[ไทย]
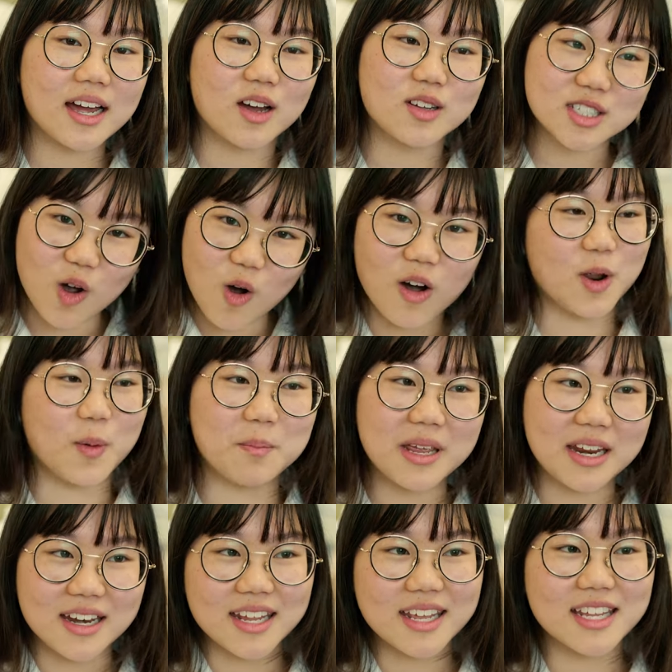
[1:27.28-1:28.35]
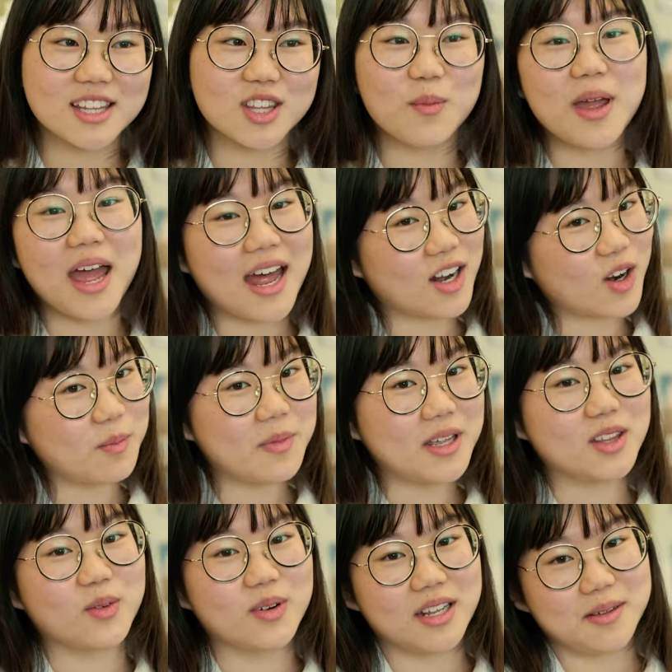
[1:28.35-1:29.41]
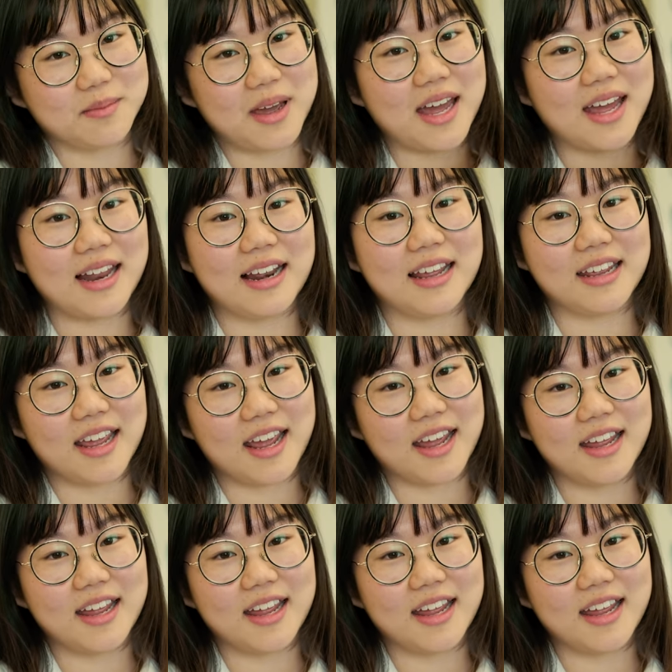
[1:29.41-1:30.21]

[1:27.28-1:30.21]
เขาจะออกท็อปิกนี้ต้องไปอ่านท็อปิกตรงนี้มาอะไรเงี้